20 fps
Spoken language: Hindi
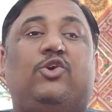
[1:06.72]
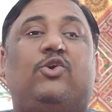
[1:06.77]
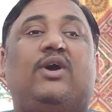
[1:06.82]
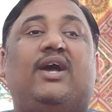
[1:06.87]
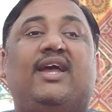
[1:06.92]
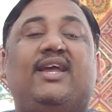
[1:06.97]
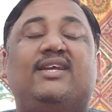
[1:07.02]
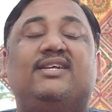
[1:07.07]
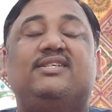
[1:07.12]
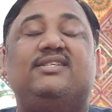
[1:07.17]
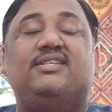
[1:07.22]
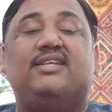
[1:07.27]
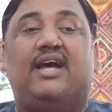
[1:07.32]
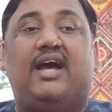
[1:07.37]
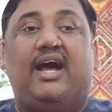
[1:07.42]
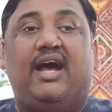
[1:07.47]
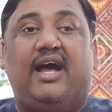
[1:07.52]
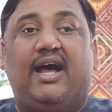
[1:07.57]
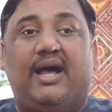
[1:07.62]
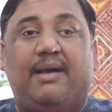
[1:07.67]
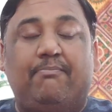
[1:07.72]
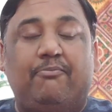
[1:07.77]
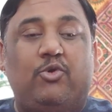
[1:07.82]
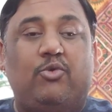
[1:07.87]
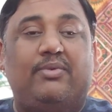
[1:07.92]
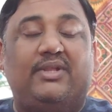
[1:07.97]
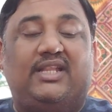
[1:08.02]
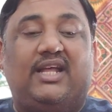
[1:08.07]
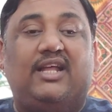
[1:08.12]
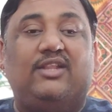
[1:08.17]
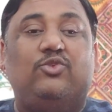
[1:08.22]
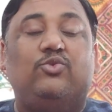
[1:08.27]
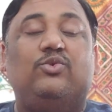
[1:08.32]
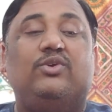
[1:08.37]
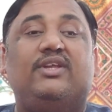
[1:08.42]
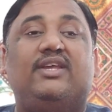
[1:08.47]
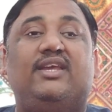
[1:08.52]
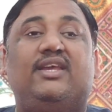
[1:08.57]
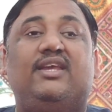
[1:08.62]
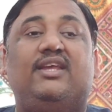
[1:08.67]
तो गाइज आपको बता दूं
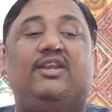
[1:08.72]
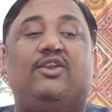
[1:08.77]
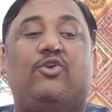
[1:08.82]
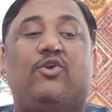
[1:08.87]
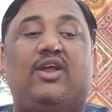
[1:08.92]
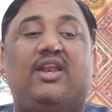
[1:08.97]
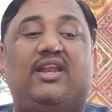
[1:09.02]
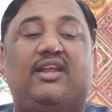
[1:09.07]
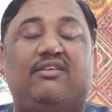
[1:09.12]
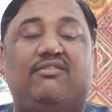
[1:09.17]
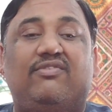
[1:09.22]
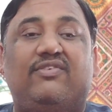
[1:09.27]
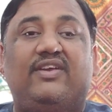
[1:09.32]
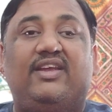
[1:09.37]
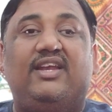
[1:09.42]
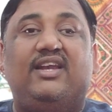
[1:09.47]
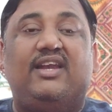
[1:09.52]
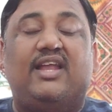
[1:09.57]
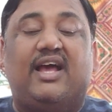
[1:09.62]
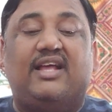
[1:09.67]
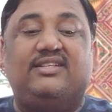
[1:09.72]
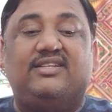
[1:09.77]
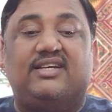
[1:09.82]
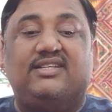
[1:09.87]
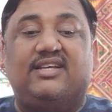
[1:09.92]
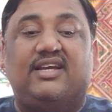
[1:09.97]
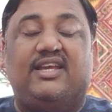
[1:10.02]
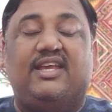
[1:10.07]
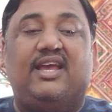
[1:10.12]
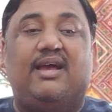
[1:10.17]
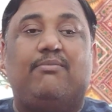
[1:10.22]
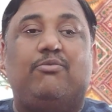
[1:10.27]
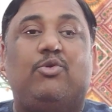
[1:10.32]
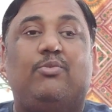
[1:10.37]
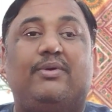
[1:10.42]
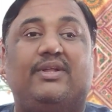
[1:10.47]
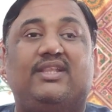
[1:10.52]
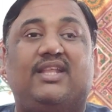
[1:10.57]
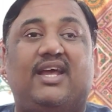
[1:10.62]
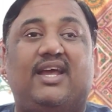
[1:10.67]
कि रॉयल एनफील्ड जैसा कि आपको
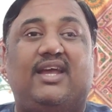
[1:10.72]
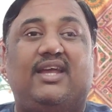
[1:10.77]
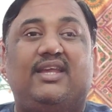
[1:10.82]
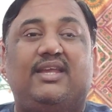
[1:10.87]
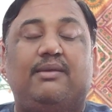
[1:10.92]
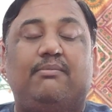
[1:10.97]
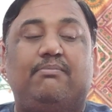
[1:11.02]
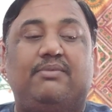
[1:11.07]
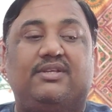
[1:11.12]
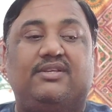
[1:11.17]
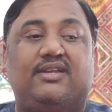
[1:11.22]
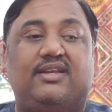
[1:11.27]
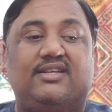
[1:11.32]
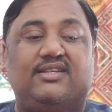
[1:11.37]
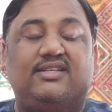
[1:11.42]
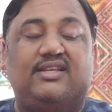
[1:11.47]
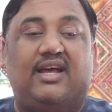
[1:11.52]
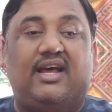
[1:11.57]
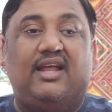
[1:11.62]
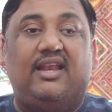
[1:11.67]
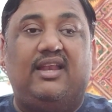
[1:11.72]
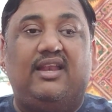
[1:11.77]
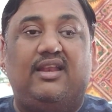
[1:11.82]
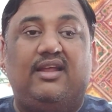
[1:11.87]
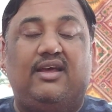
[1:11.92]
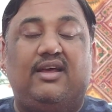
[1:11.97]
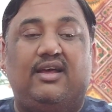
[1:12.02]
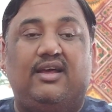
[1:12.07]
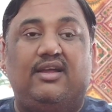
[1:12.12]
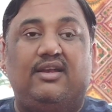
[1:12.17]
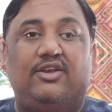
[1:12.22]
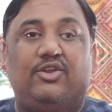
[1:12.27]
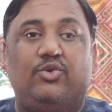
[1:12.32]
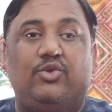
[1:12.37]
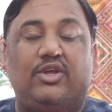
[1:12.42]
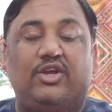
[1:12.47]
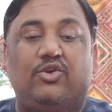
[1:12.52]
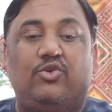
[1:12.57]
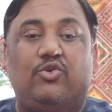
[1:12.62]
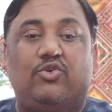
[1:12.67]
पता है कि पिछले साल
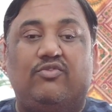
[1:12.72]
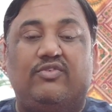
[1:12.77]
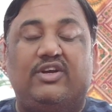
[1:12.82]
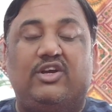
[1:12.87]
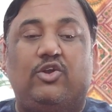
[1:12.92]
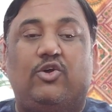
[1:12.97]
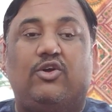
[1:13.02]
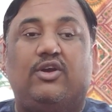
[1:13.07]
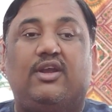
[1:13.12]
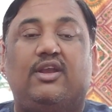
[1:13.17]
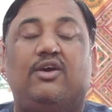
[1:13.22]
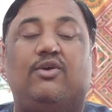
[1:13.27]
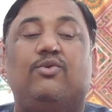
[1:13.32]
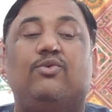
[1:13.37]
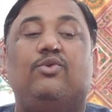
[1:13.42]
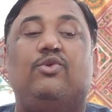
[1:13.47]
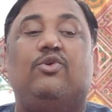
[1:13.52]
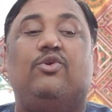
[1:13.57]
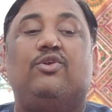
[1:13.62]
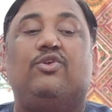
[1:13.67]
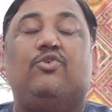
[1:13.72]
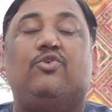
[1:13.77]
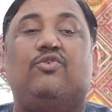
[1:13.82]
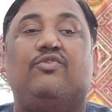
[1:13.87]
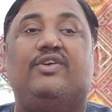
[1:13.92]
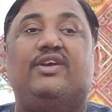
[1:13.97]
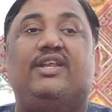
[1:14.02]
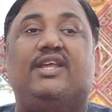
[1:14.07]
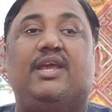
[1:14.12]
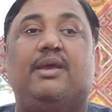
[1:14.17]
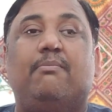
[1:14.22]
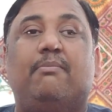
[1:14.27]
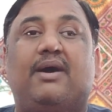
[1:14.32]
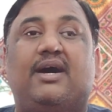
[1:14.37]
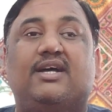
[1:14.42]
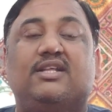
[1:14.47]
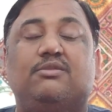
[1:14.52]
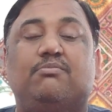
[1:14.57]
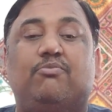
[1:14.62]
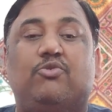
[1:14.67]
ड्यूरिंग कोविड लॉकडाउन और कोविड के
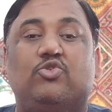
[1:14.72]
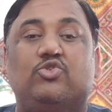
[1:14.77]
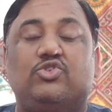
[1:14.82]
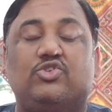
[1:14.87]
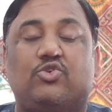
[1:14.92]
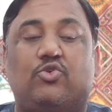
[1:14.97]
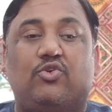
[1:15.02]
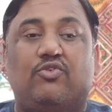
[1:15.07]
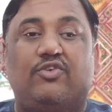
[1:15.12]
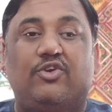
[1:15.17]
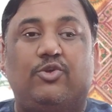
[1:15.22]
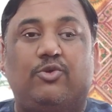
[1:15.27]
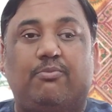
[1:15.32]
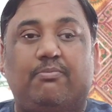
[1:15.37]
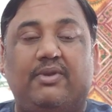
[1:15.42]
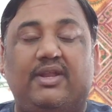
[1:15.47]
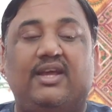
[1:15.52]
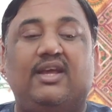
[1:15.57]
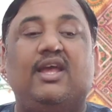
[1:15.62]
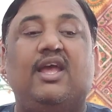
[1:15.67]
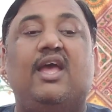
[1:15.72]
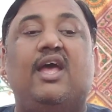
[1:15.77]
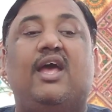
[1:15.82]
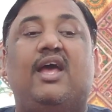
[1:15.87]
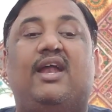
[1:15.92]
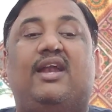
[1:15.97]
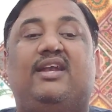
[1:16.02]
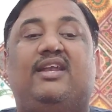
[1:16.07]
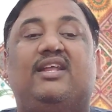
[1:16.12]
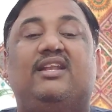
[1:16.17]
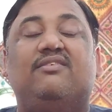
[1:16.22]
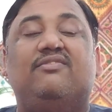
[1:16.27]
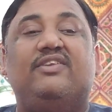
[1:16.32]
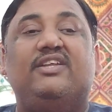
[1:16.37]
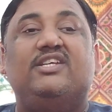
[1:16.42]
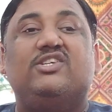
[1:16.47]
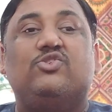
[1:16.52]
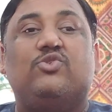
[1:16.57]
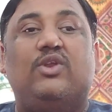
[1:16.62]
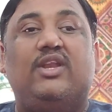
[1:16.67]
बाद पोस्ट कोविड ओपनिंग
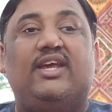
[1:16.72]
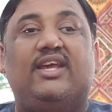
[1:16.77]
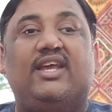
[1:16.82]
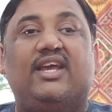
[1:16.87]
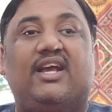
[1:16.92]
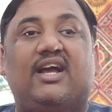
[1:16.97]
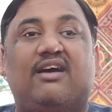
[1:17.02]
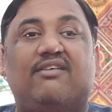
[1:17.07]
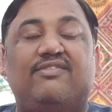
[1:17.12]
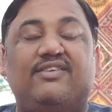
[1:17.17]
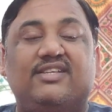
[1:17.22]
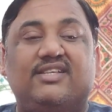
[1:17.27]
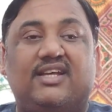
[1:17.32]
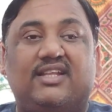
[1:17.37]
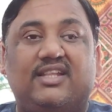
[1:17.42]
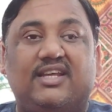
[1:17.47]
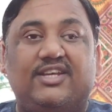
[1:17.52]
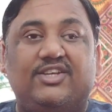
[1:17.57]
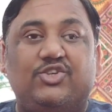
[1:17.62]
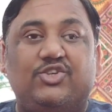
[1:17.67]
डिलीवरीज को लेके काफ़ी ज़्यादा